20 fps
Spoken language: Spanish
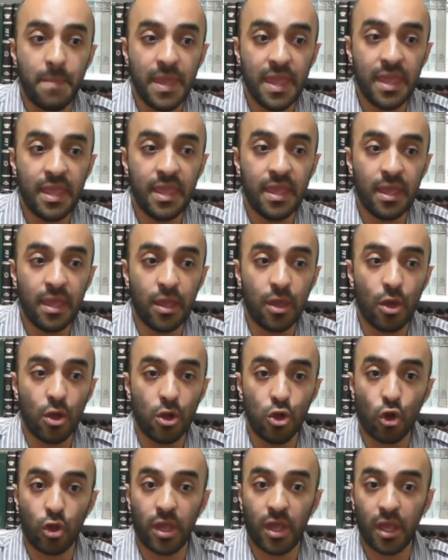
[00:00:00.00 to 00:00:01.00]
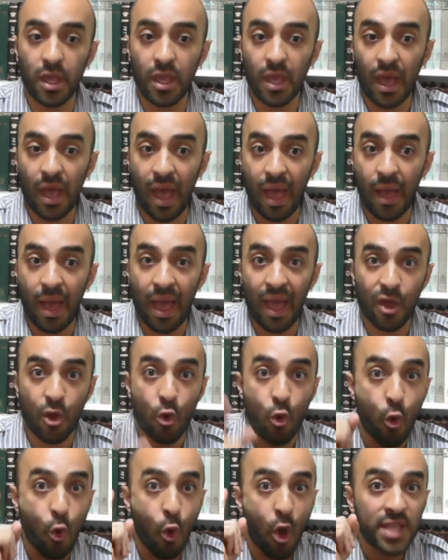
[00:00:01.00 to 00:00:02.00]
Y lo a
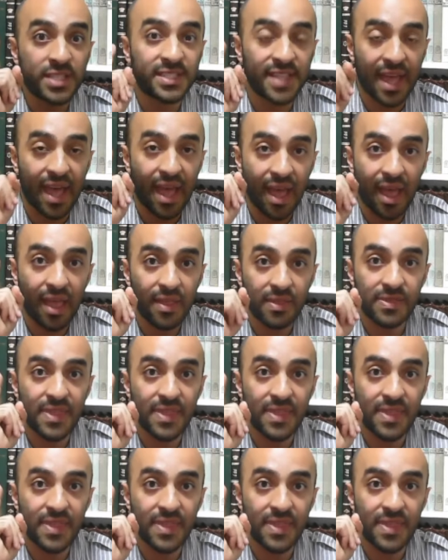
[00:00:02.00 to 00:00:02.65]
cuesta